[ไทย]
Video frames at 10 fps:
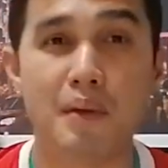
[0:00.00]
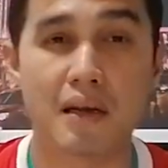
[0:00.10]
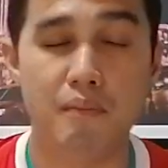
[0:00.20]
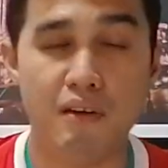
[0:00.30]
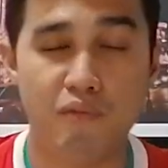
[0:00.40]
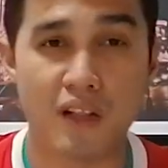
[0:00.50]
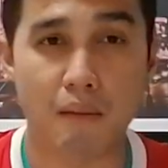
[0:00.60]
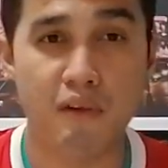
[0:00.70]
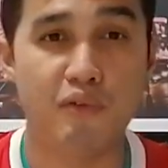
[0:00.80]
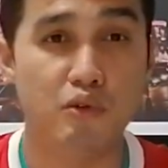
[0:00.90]
เป็นมิด
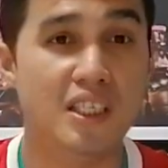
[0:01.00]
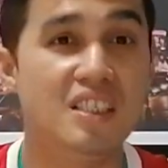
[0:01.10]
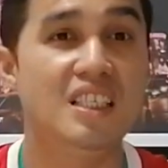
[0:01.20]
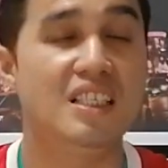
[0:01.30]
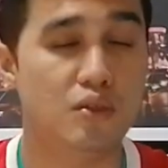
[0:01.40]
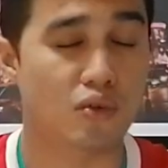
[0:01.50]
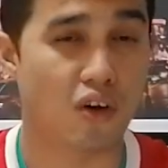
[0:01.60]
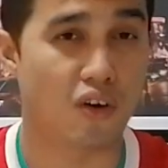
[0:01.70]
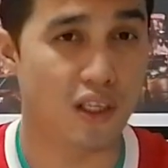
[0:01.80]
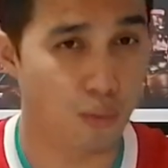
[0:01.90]
สามมิดฟิลที่ดีที่สุด
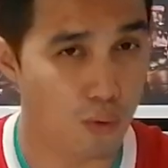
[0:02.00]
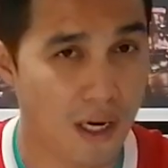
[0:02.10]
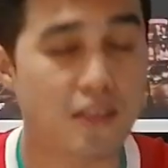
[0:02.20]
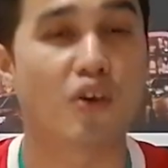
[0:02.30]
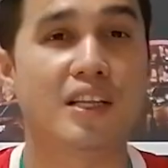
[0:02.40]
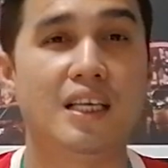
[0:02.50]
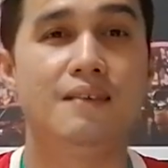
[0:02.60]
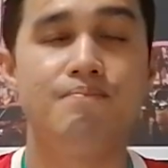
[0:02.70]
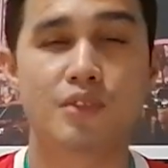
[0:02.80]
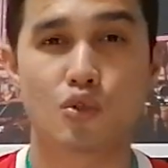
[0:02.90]
ของลิเวอร์พูลณตอนนี้
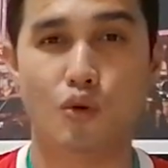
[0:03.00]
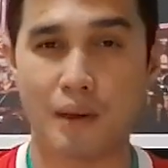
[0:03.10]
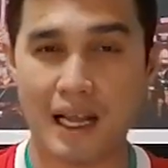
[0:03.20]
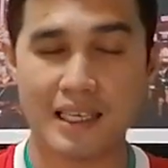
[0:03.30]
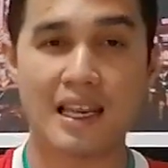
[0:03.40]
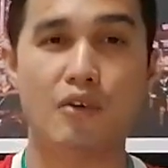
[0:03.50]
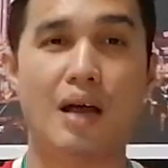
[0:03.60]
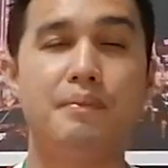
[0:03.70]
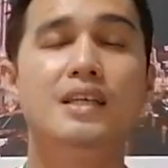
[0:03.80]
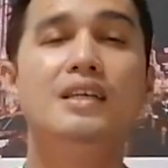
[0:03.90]
คุมกำลังในแนว
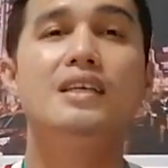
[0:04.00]
รับ